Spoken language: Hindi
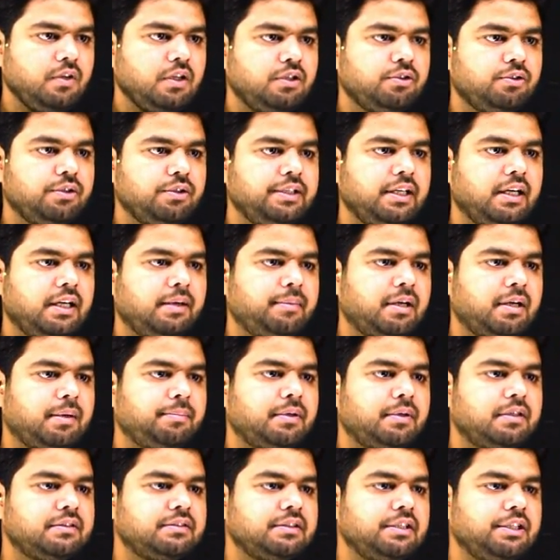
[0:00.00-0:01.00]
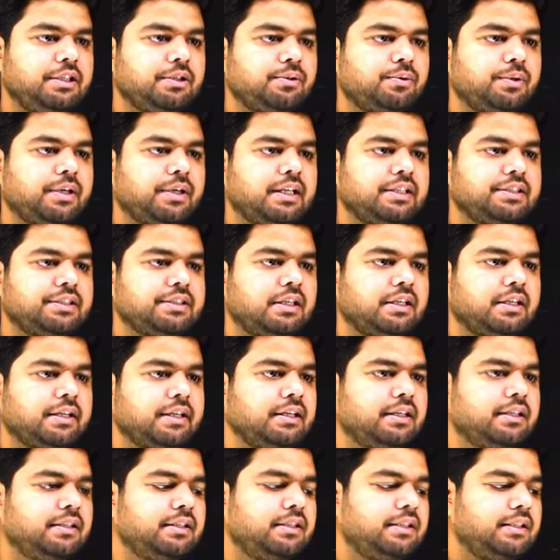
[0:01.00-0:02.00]
तो ये हमारे पास ए ओ डैश आ
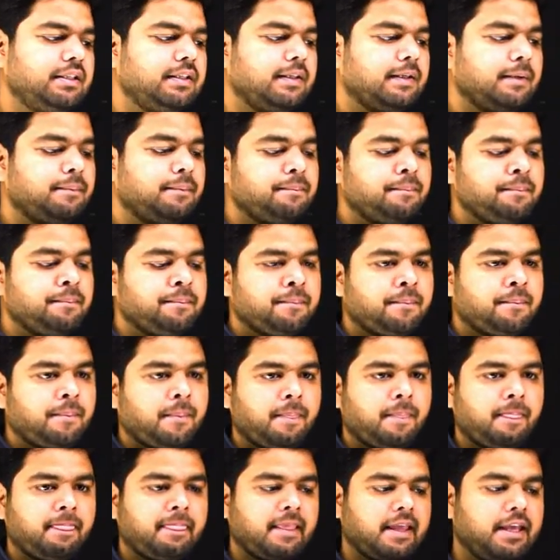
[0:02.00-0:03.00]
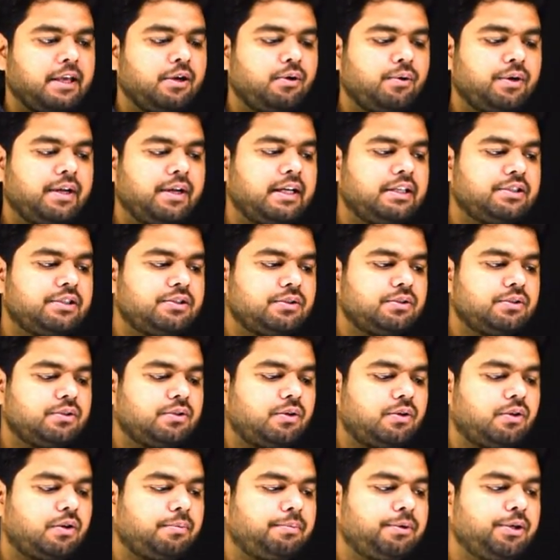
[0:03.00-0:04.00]
गया ए ओ डैश
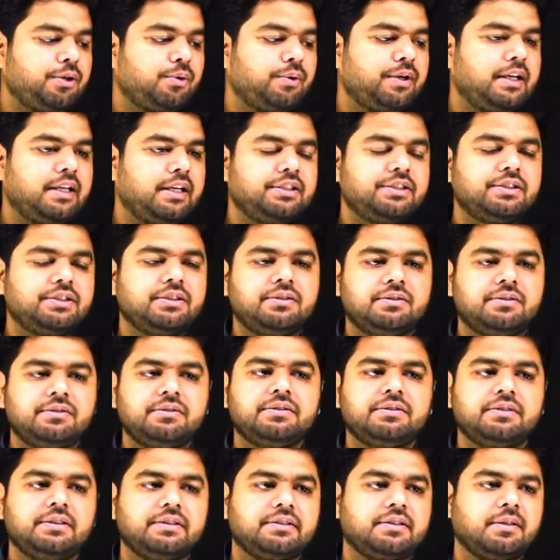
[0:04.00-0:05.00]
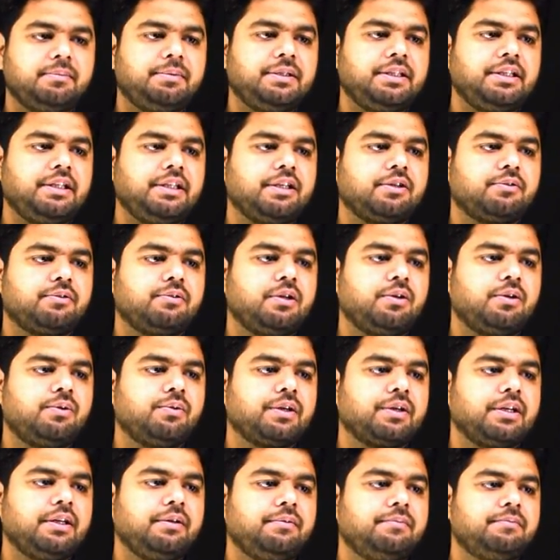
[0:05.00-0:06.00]
और बी ओ डैश ये सभी इक्वल
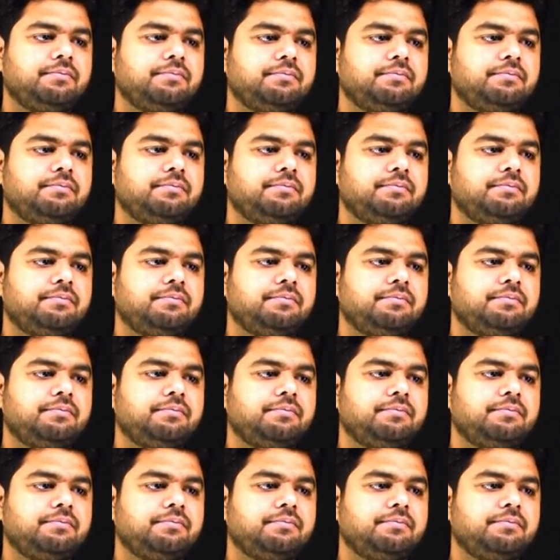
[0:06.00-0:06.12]
होंगे